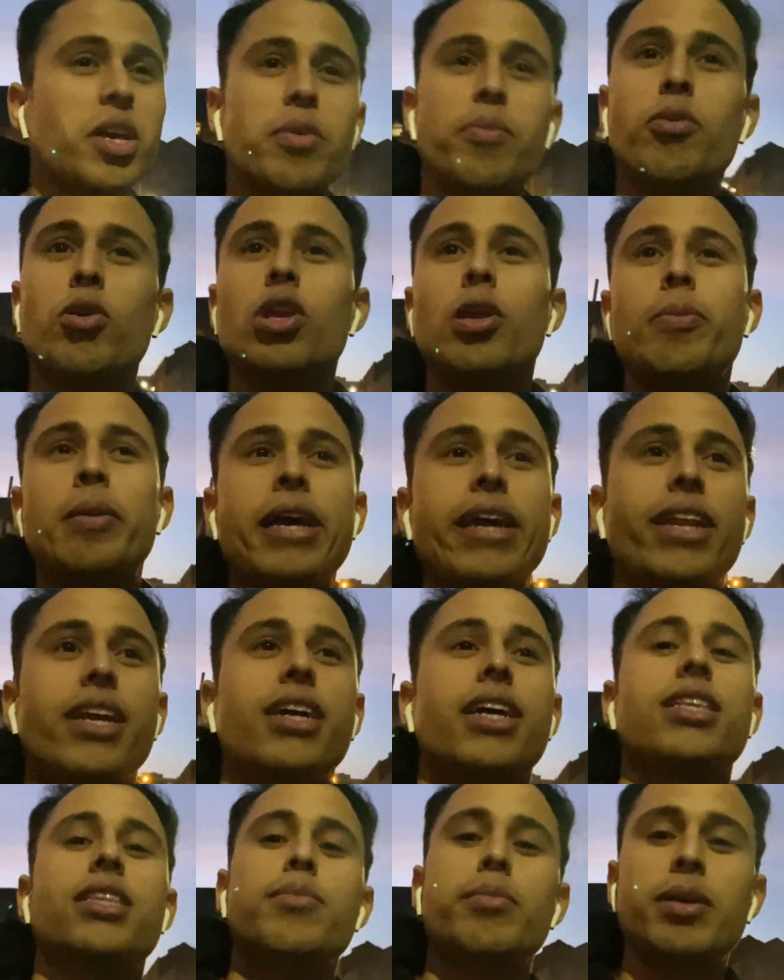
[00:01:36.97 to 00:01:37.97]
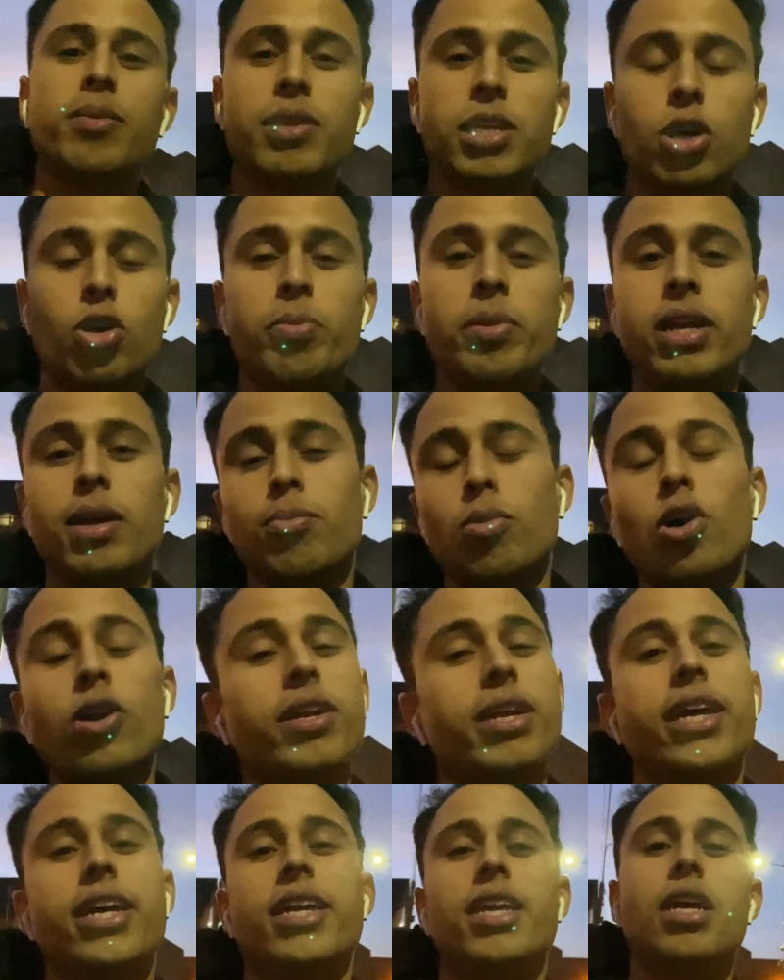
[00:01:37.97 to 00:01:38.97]
कोई रिप्लाई नहीं करता मैं बता रहा हूँ मैंने बहुत
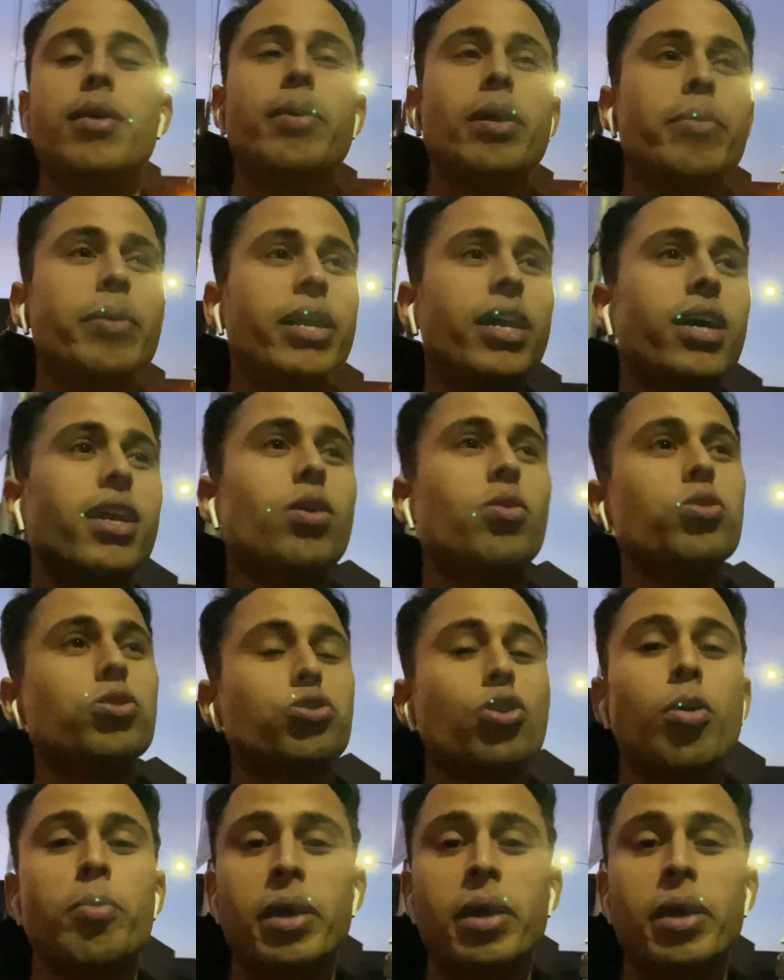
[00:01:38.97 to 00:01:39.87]
ट्राई किया भाई मैंने अराउंड सौ